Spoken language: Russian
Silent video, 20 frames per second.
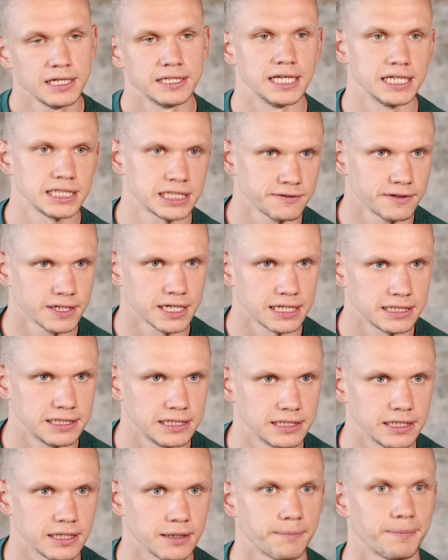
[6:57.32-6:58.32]
Если вы
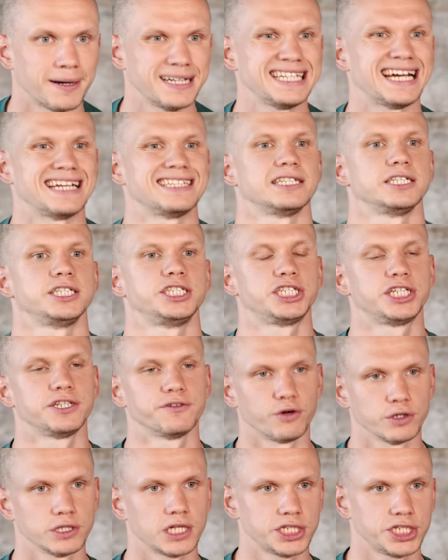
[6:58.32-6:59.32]
хотите понять, с
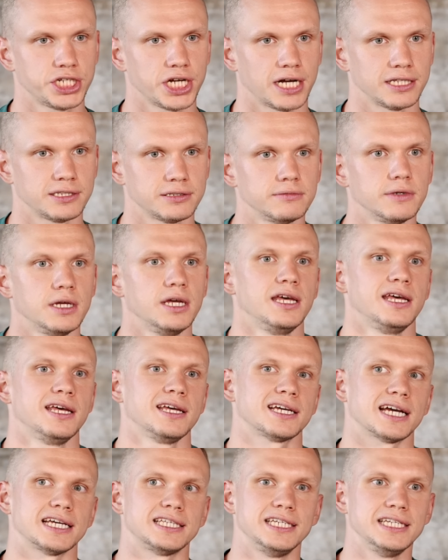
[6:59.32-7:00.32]
чего начать,
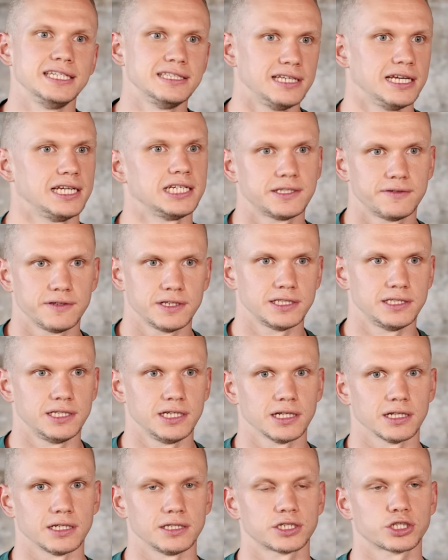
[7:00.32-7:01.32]
какие действия
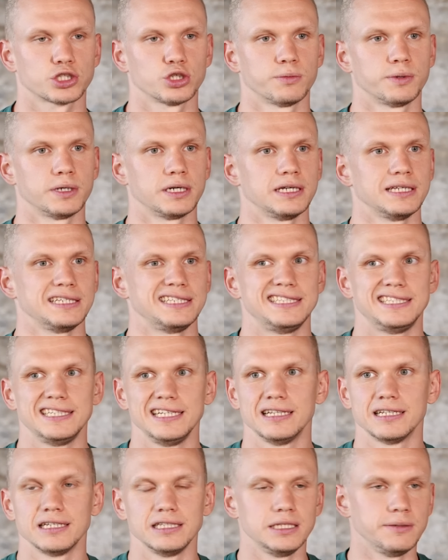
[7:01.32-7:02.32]
сделать, чтобы
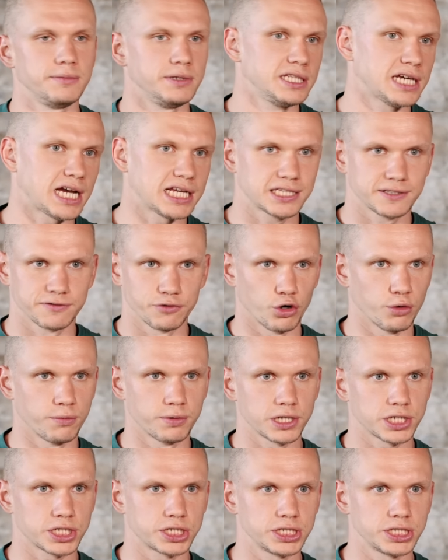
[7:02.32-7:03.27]
сильно не менять свой образ